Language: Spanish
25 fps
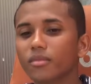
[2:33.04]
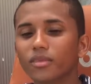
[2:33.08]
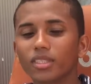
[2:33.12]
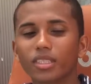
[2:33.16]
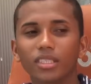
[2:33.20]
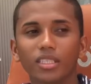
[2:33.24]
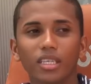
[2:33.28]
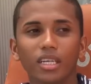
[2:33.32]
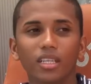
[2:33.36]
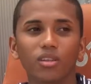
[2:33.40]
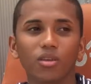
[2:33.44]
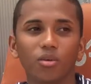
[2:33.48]

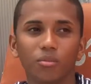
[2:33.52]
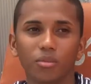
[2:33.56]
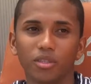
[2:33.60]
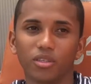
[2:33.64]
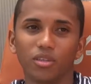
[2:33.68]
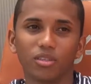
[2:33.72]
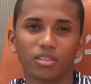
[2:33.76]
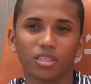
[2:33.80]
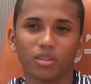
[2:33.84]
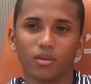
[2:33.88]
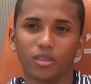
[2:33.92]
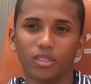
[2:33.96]
Y el
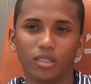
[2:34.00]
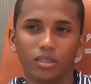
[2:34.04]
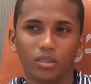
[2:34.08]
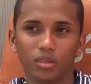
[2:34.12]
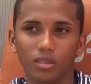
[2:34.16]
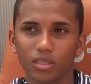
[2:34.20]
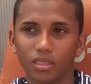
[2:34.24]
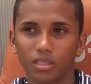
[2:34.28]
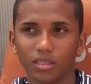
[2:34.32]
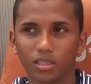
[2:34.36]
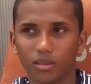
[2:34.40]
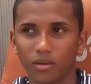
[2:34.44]
2012
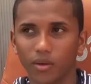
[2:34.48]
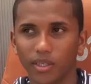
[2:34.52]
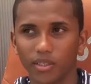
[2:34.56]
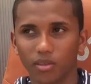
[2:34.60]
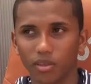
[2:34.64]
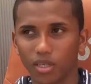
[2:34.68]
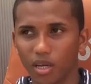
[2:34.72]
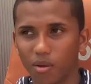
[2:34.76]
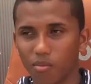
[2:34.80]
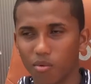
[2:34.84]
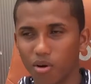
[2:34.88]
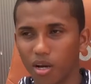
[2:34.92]
cuando,
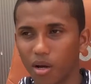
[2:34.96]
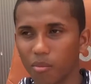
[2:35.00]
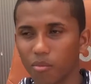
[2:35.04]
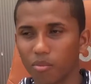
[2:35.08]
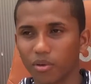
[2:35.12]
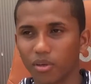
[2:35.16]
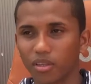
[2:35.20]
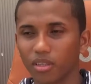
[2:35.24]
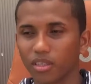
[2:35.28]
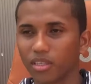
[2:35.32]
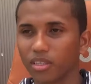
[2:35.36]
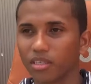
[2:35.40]
cuando quedamos
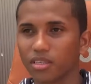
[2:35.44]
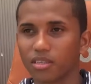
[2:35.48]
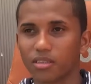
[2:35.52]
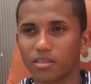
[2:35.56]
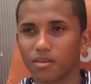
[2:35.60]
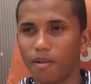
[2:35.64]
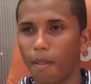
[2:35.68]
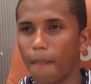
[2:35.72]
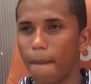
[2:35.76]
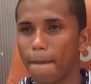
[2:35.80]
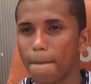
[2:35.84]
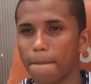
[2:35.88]

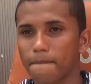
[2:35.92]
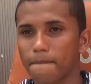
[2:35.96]
campeones,